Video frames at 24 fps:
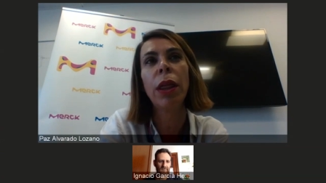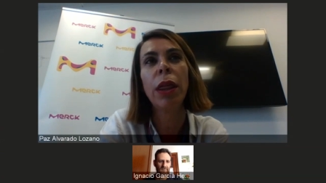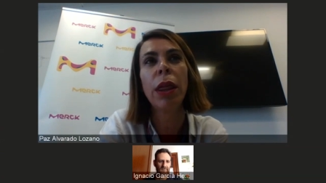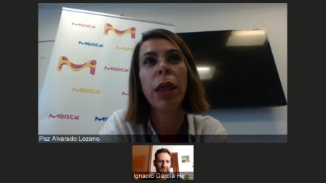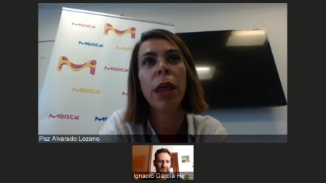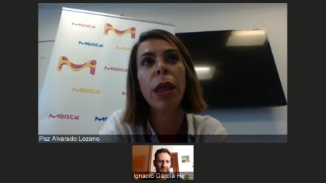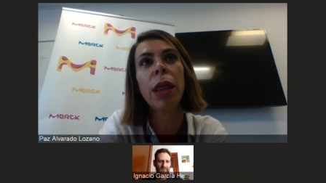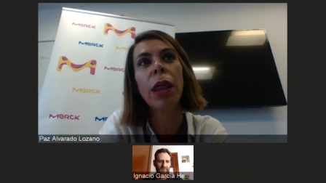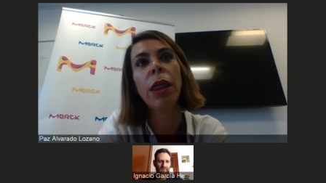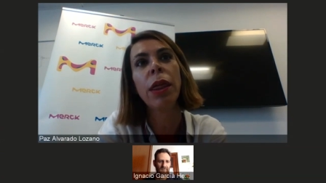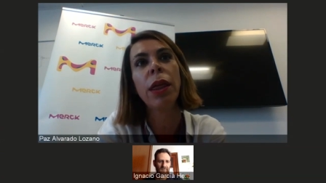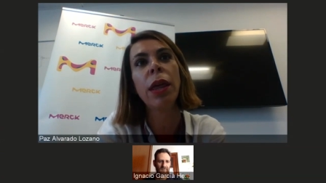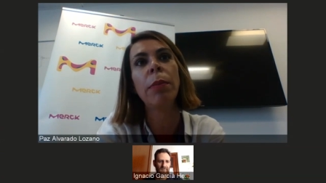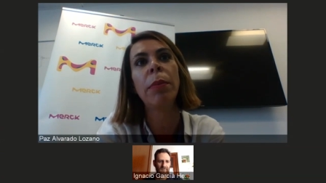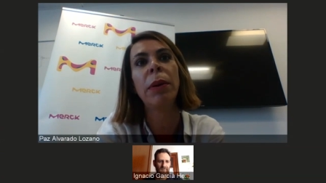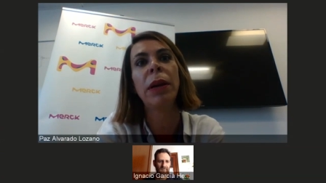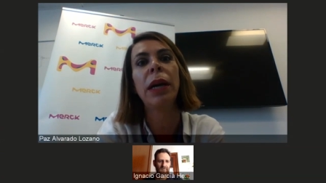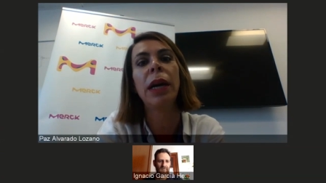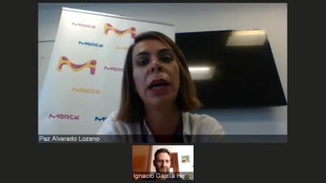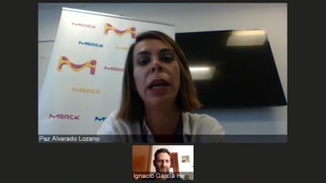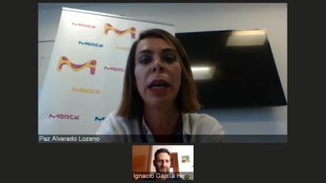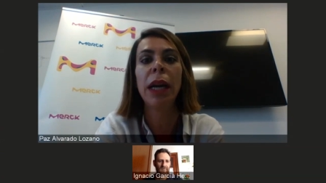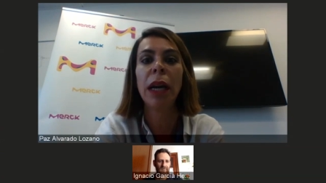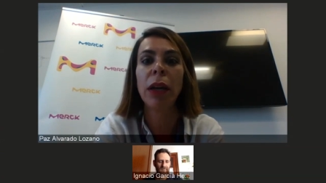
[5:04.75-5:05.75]
de ciencia
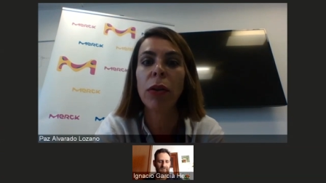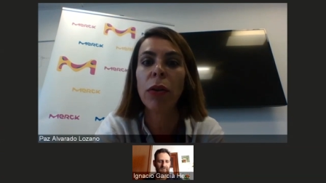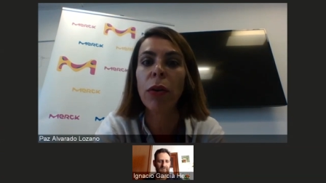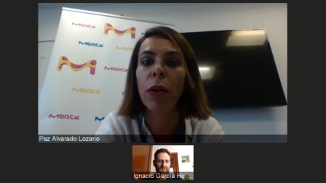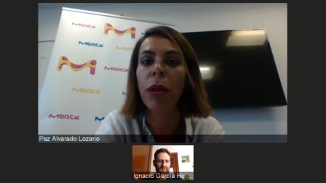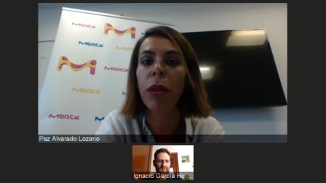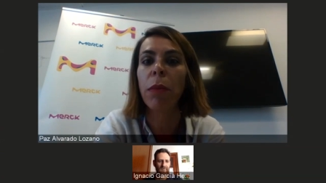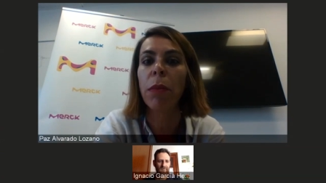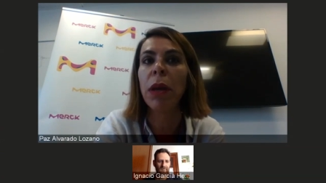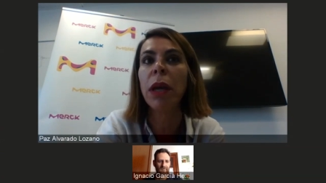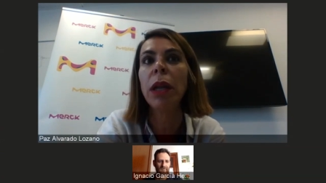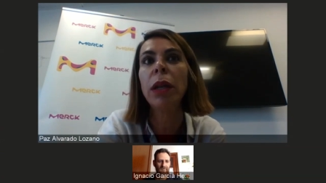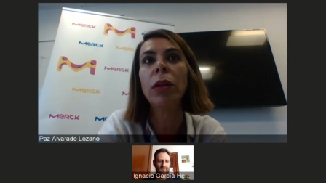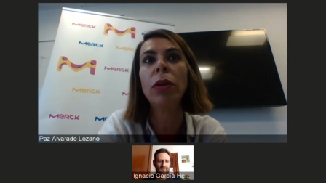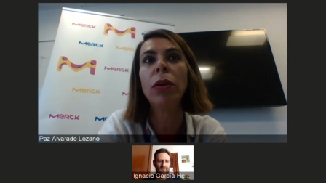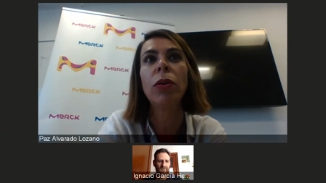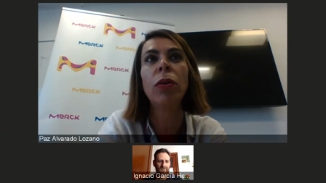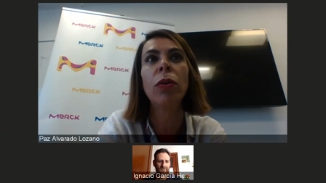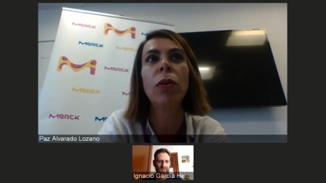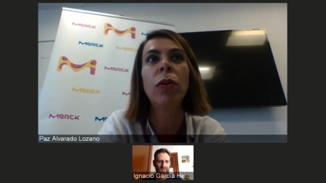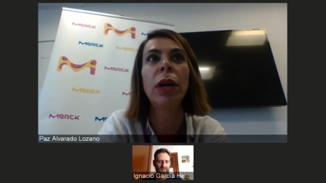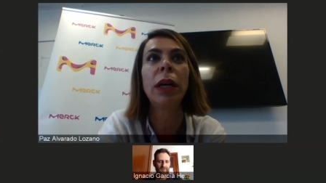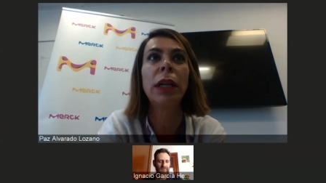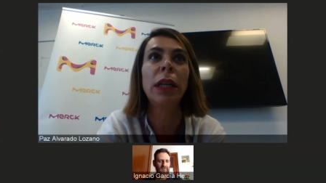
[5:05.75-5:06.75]
para generar
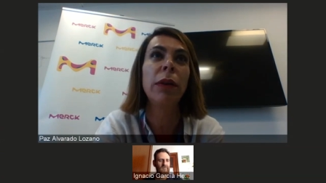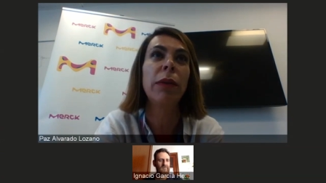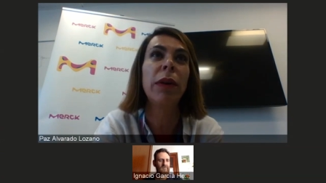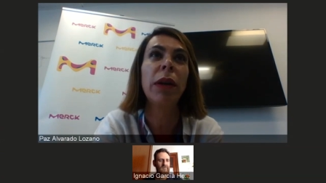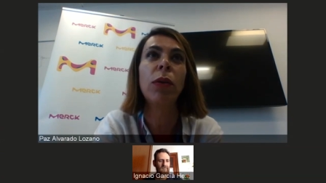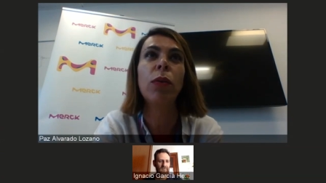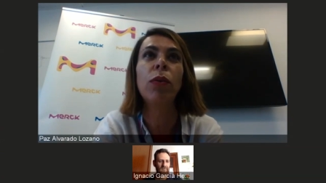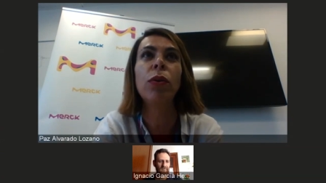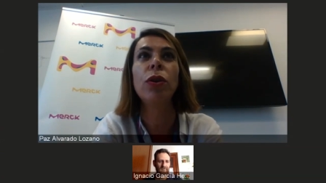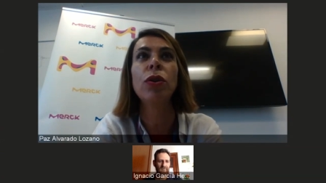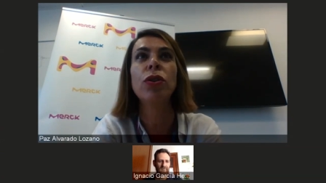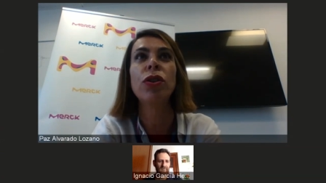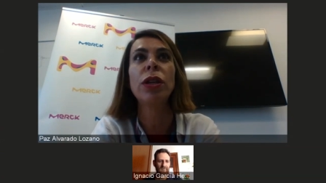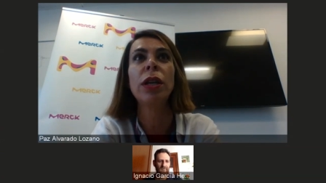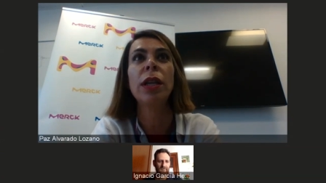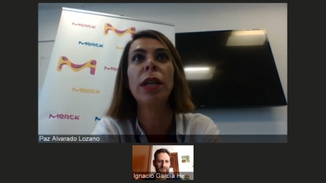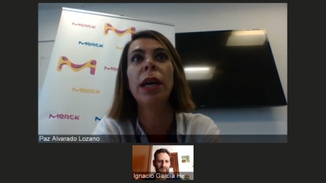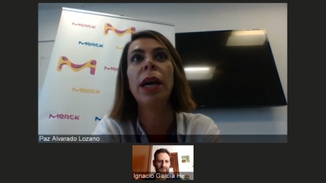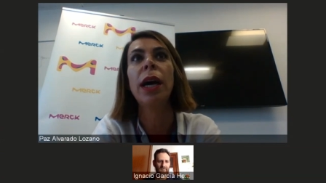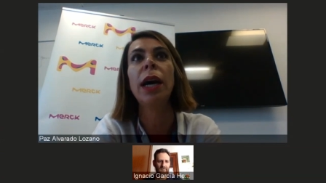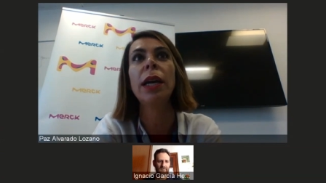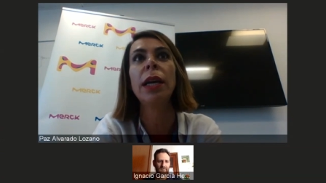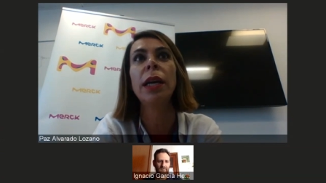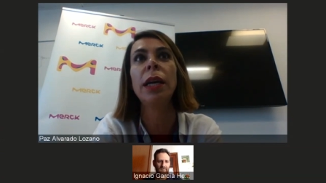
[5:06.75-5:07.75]
conocimiento, activar
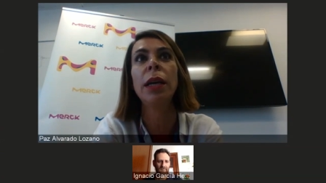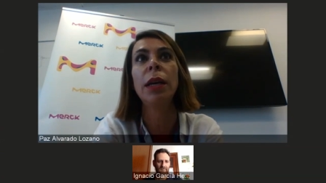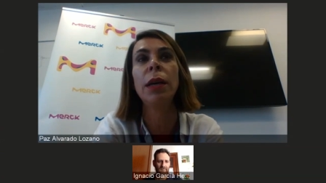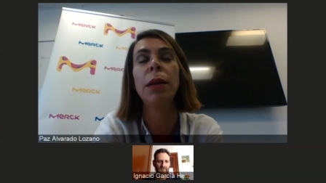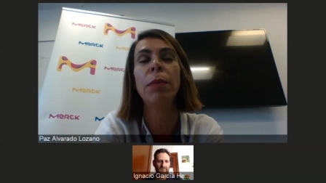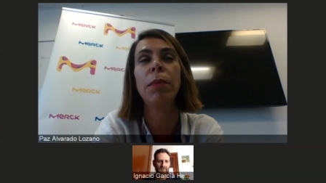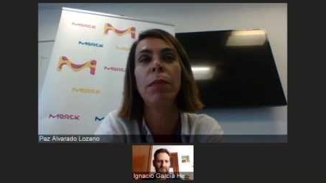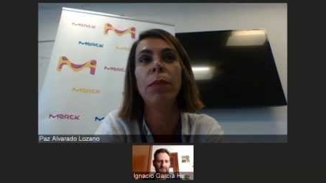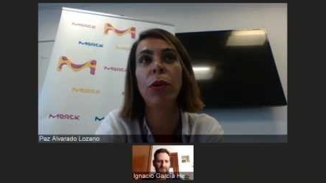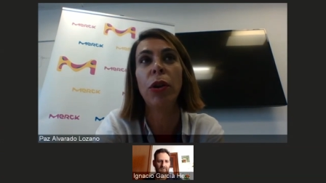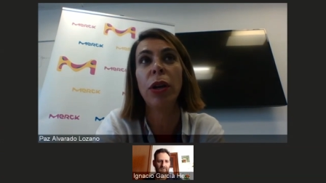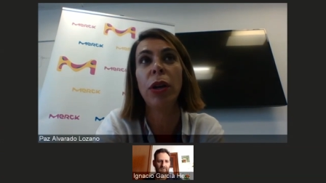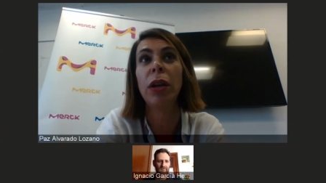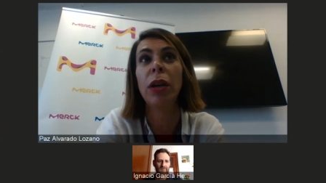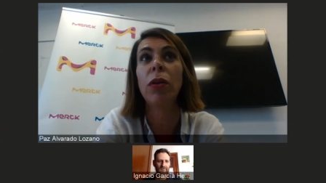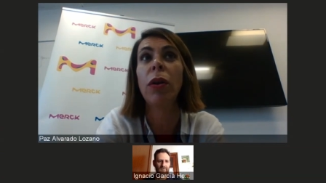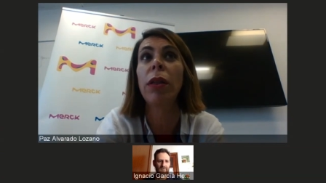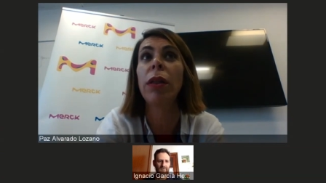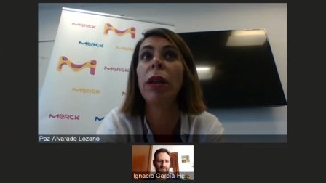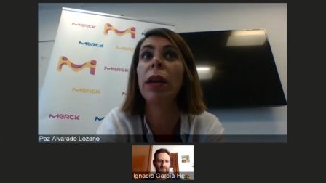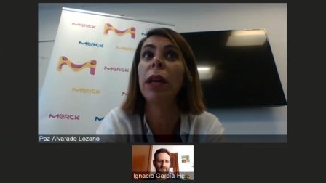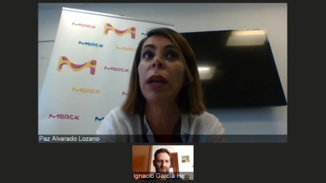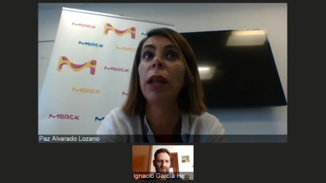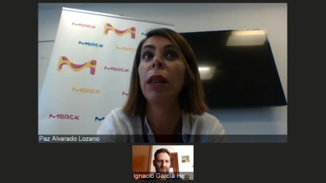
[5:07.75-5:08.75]
curiosidad y, por qué no,
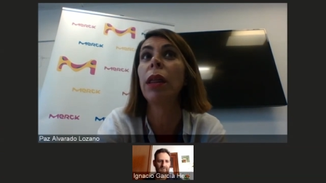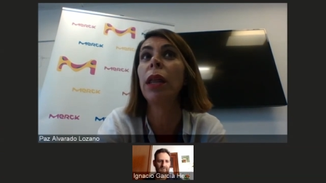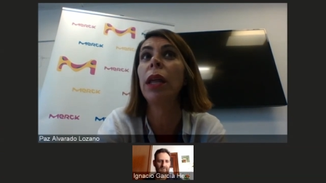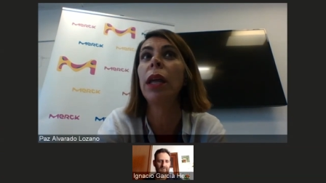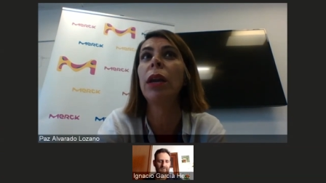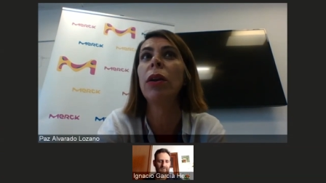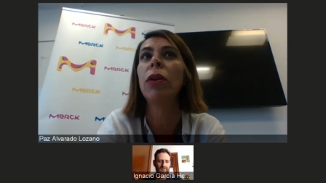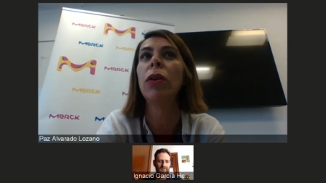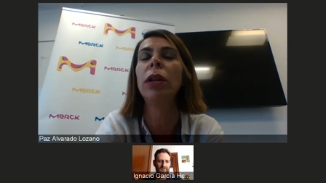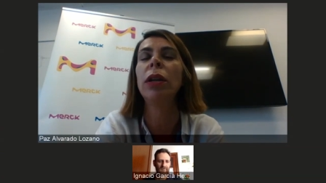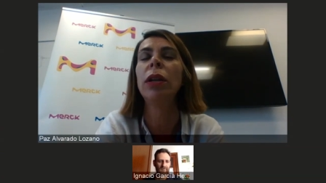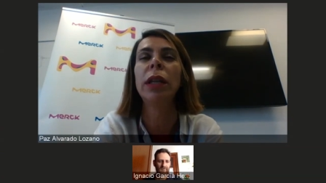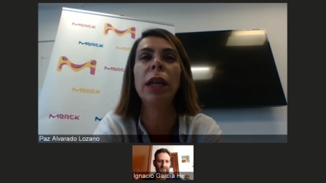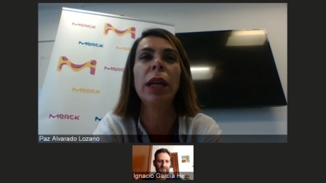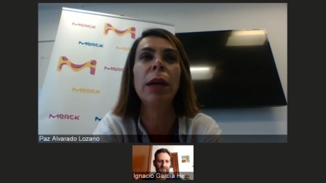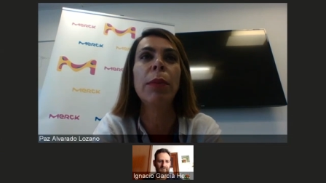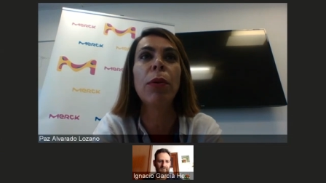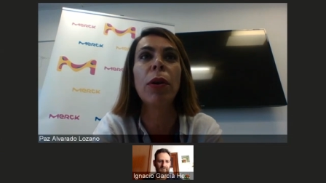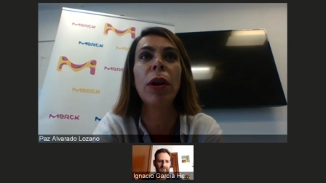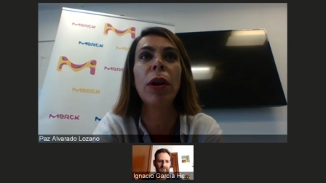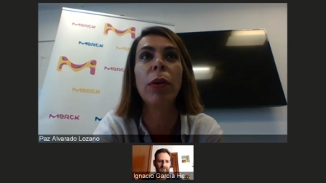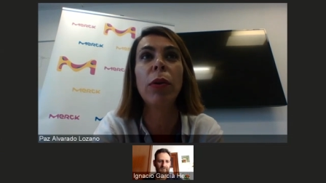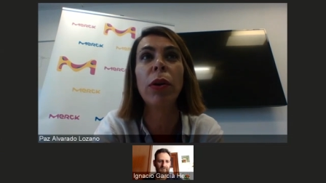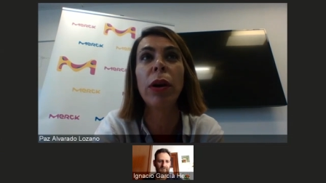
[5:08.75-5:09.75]
hacer crecer el interés
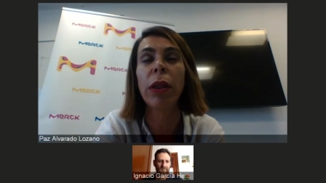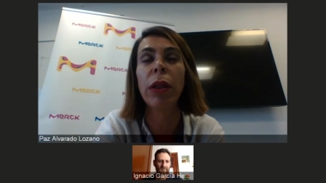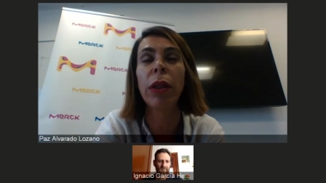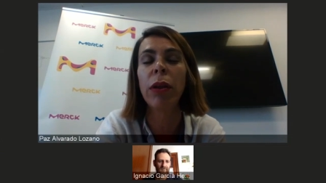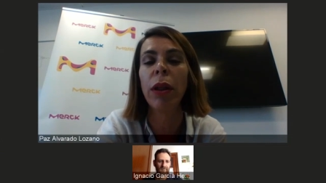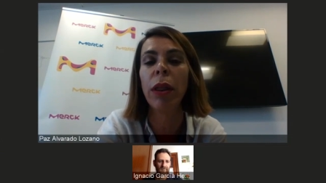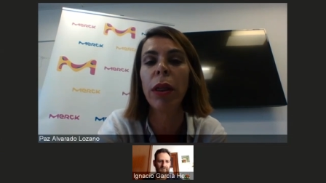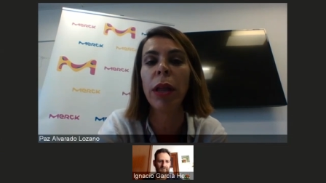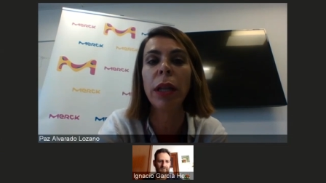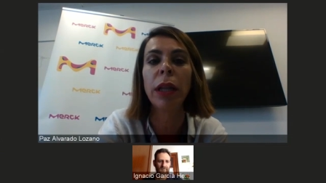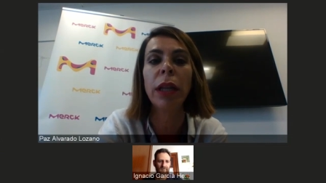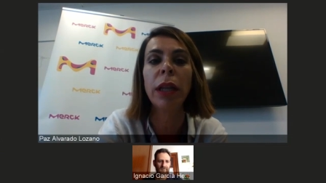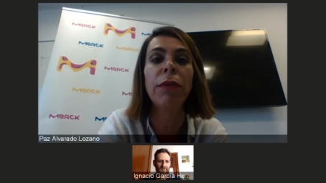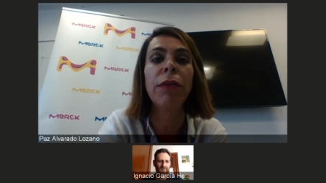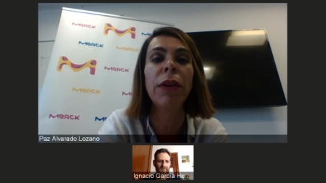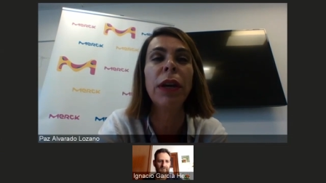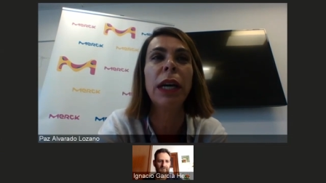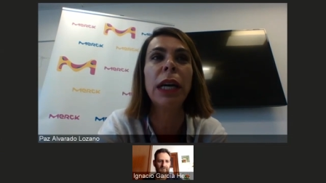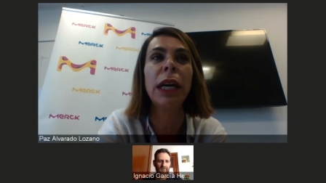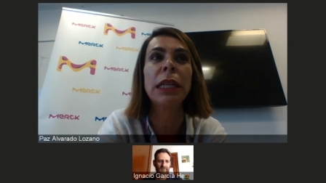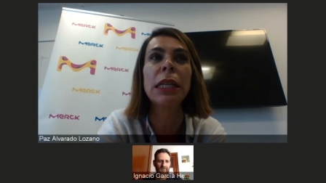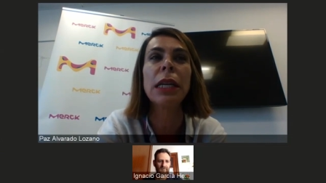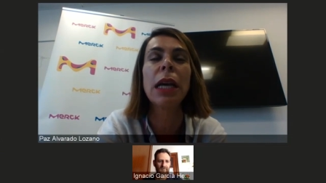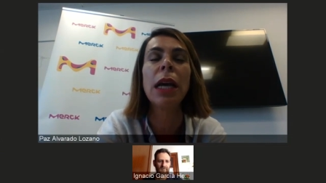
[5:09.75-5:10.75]
por las vocaciones
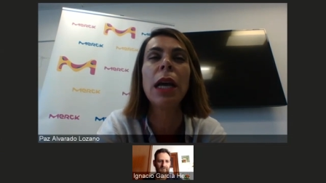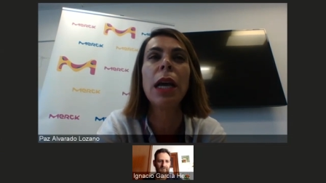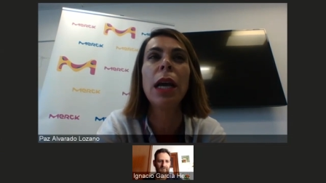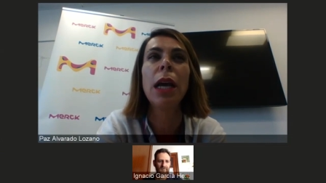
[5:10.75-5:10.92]
científicas.